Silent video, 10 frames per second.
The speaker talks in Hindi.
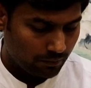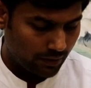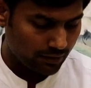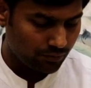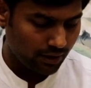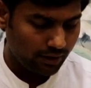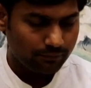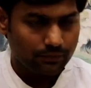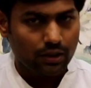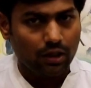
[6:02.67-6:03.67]
पांचवा
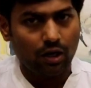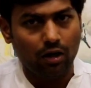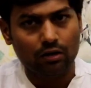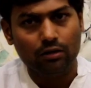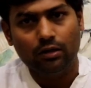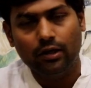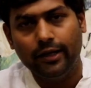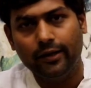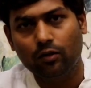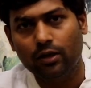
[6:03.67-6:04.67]
और
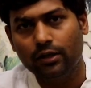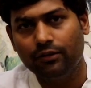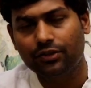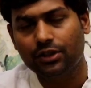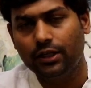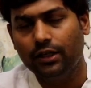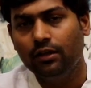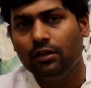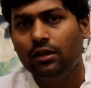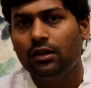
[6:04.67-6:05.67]
एक और अन्य विषय
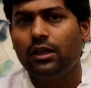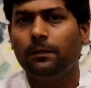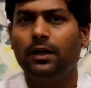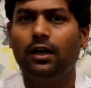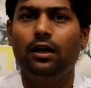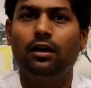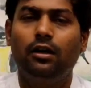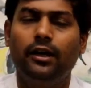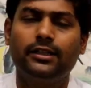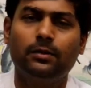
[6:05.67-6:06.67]
कि मेरा
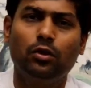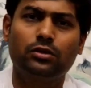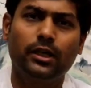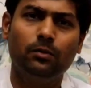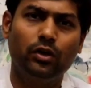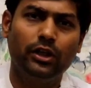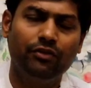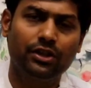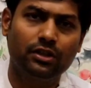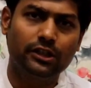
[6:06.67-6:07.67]
ऐसे बहुत सारे
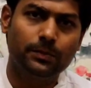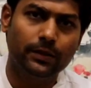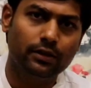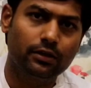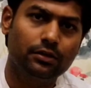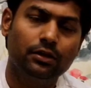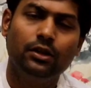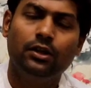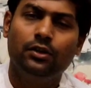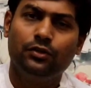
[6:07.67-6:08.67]
मोटिवेशनल स्पीकर्स
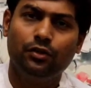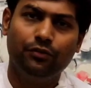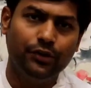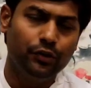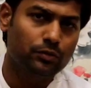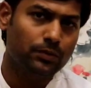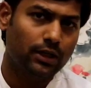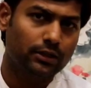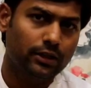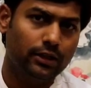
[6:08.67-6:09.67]
जो वीडियोस
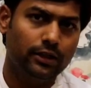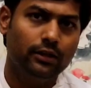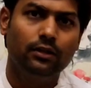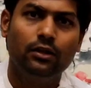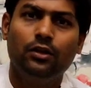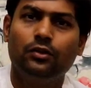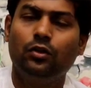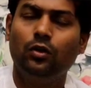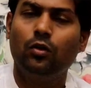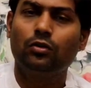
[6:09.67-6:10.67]
बनाते हैं
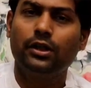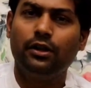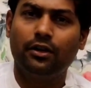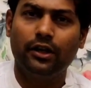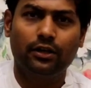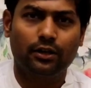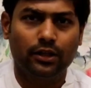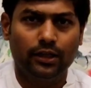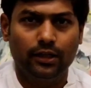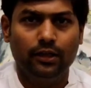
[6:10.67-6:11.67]
जो लोगों से इंटरेक्ट
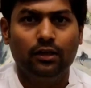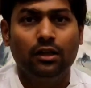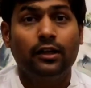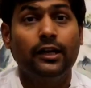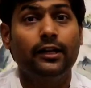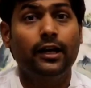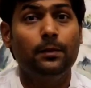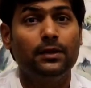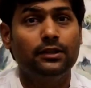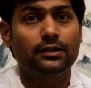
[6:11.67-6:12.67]
करते हैं कहीं ना
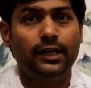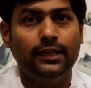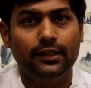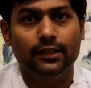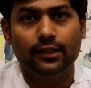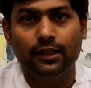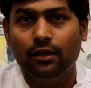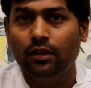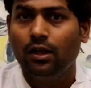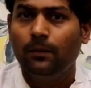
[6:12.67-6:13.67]
कहीं बिजनेस आइडिया देते
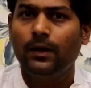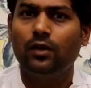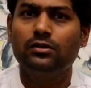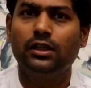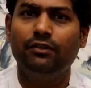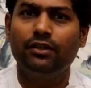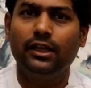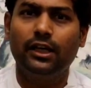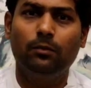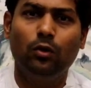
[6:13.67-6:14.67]
हैं मेरा उनसे
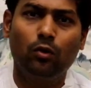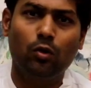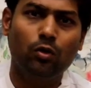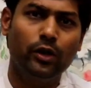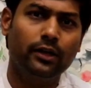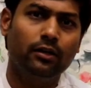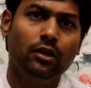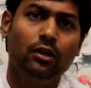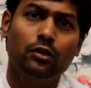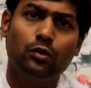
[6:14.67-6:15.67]
निवेदन है कि अब लोगों को एक
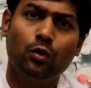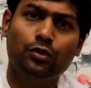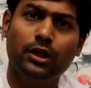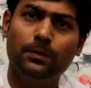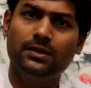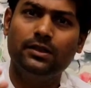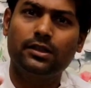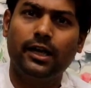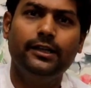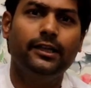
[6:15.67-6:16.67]
सोशल
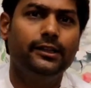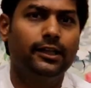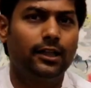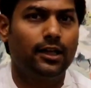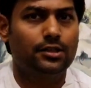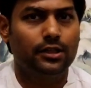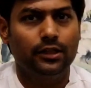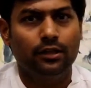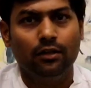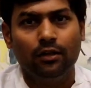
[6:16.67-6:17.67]
बिजनेस आइडिया दिया जाना चाहिए